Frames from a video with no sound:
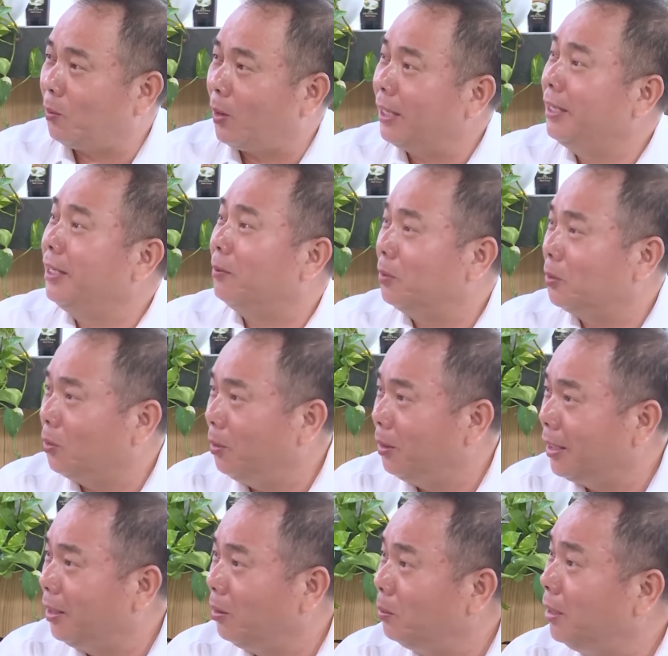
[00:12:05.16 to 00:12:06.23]
Quan điểm của tôi
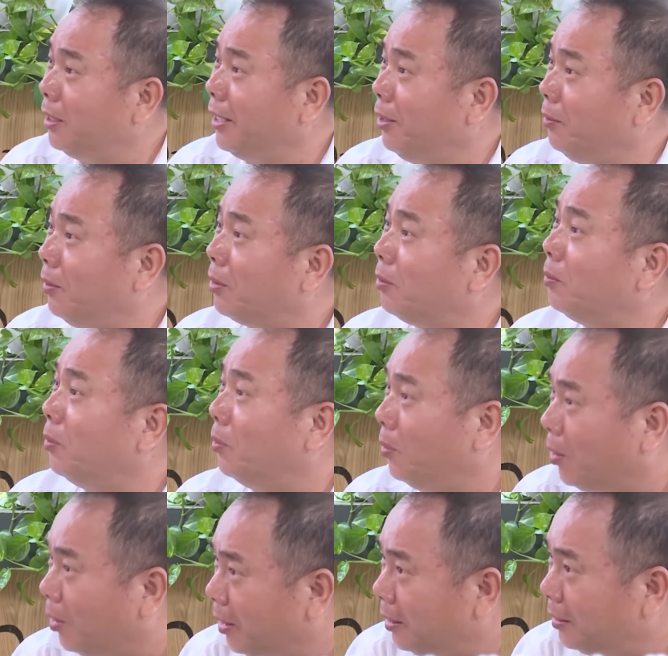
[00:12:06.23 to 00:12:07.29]
là cái đồng lương hưu là không đủ
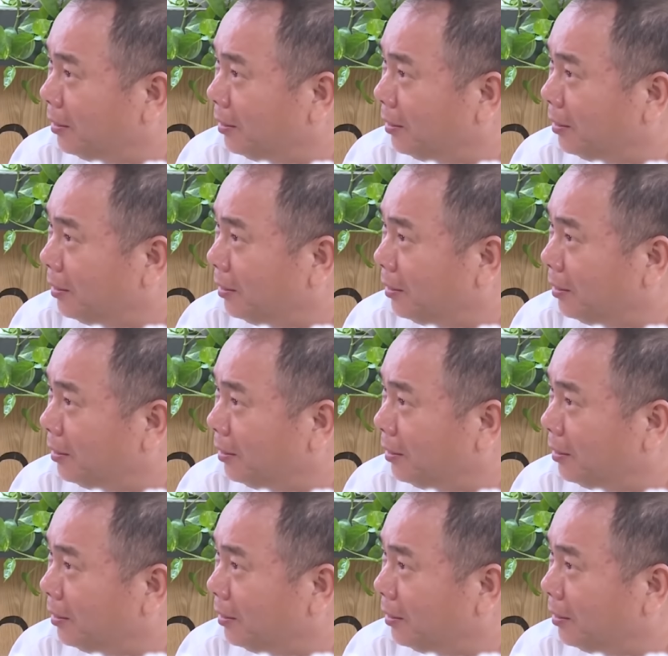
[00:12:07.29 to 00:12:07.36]
rồi.